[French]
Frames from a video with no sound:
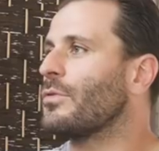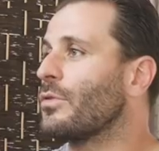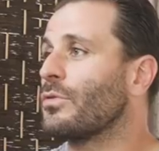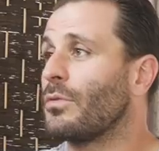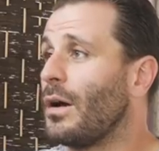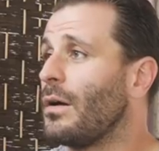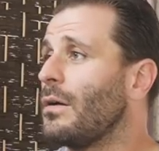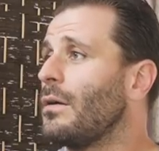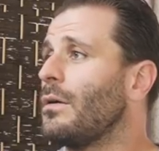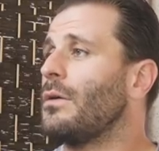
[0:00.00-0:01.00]
que ce soit
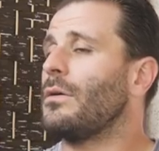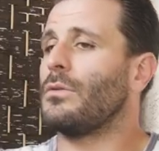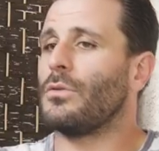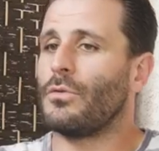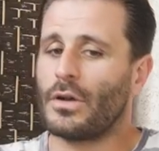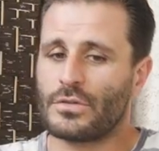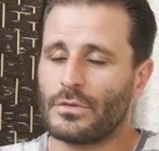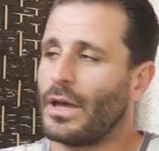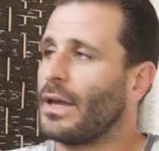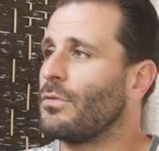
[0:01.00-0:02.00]
de voir
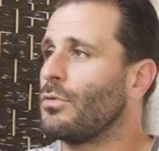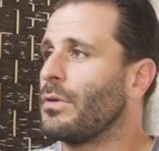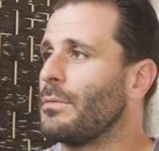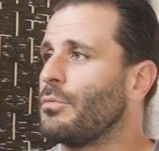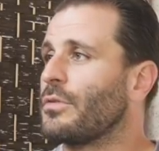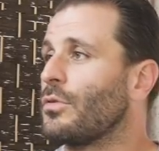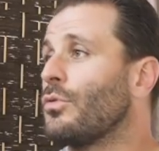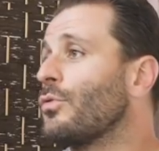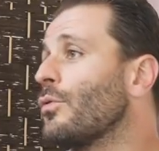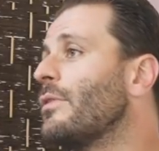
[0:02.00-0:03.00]
son art évoluer, puisque
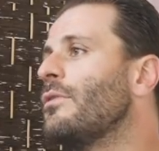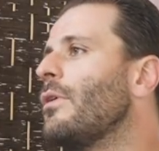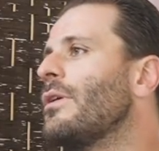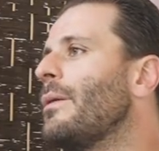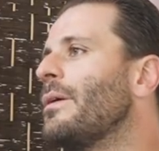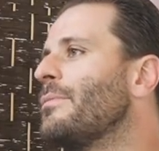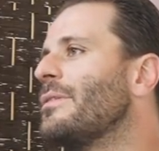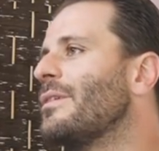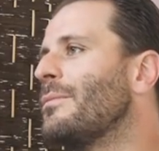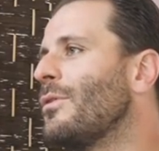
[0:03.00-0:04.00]
de son vivant, il n'a pas
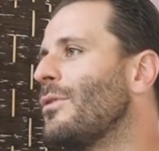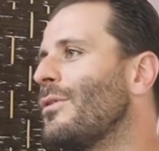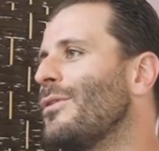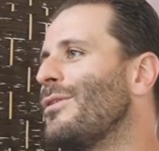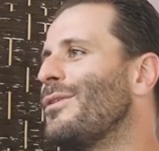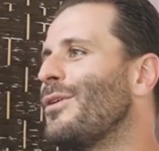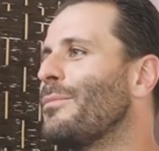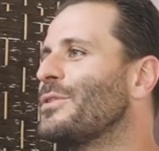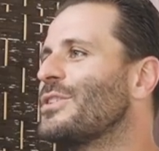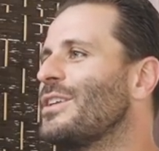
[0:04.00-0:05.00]
spécialement euh,
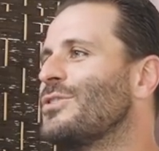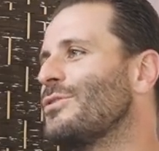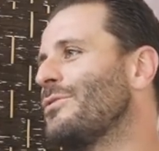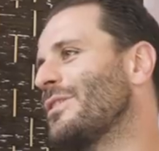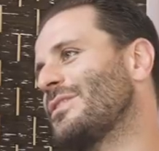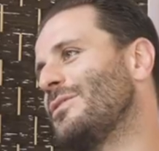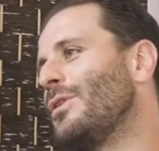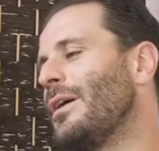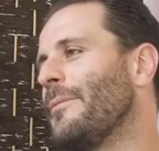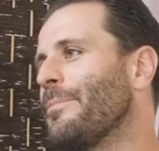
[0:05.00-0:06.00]
empêché les gens de faire ce qu'ils
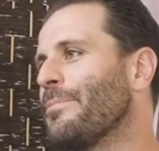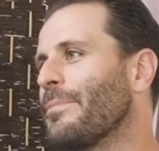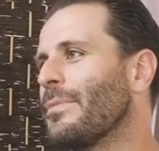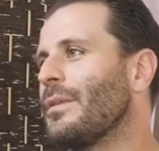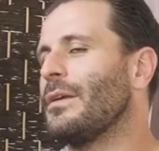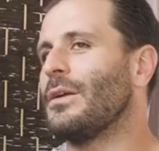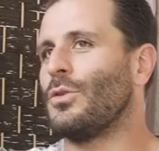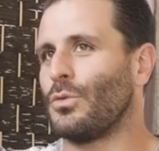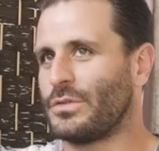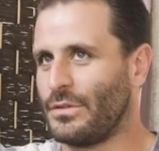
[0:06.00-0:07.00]
voulaient. Ah
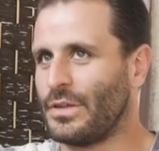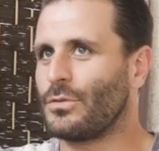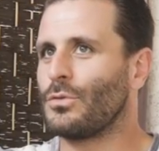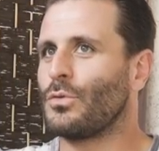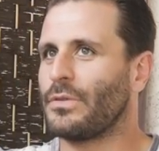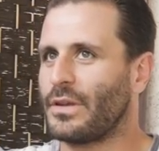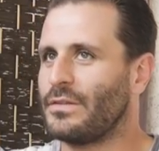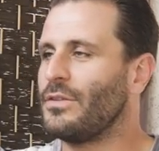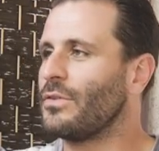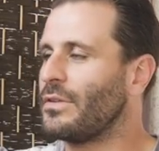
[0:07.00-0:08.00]
Donc c'est une question de
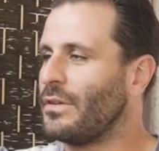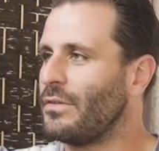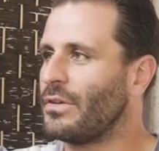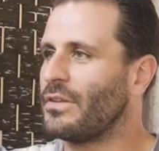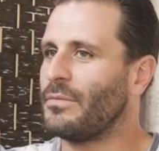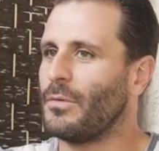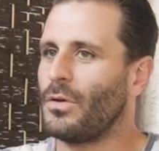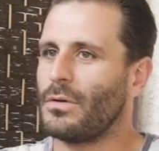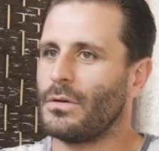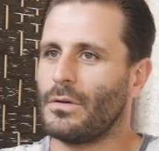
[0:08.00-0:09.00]
contexte, d'identité
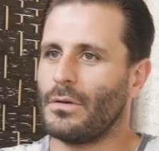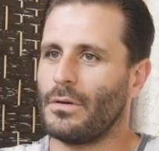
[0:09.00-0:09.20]
effectivement,